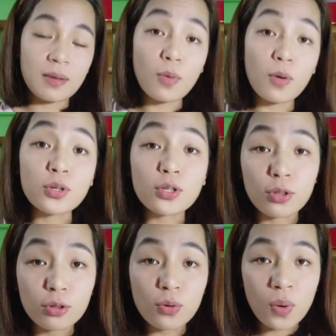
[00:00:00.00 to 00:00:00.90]

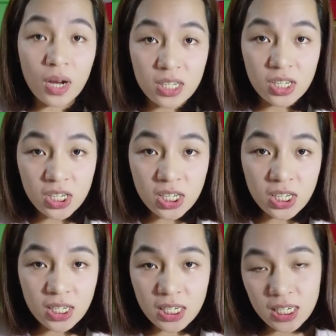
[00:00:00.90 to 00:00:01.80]
Motion to
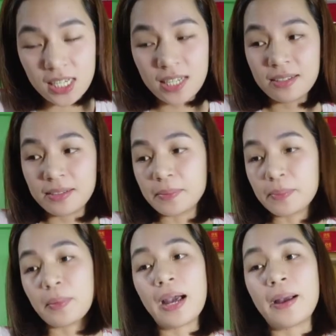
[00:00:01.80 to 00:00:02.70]
quash.
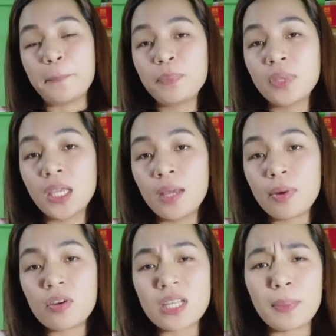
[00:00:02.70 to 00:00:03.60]
Ba?
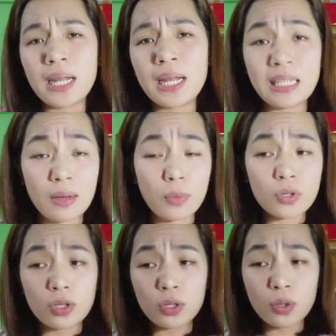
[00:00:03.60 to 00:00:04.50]
Pag-usapan natin ang
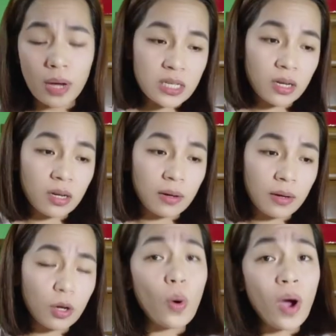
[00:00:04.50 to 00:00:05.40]
motion to quash, uh,
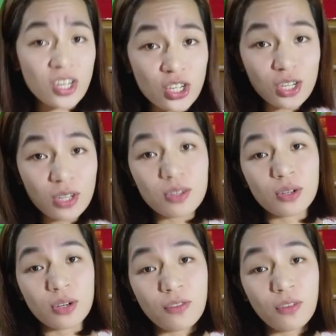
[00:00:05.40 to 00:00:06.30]
quash,
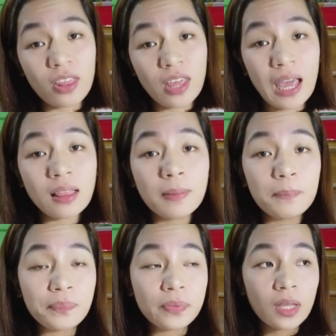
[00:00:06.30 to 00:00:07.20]
sorry for that,
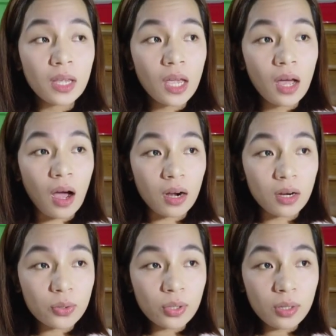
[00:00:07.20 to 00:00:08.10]

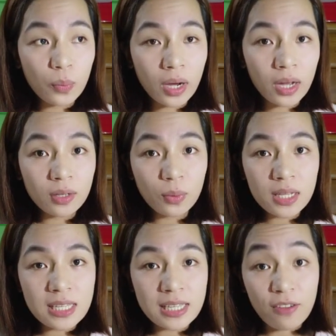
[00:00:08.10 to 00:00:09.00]
uh, Rule
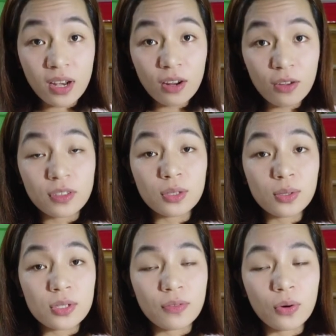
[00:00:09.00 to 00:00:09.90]
117 of the
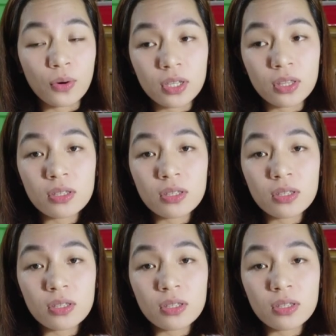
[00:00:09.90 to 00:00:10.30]
Rules of Court.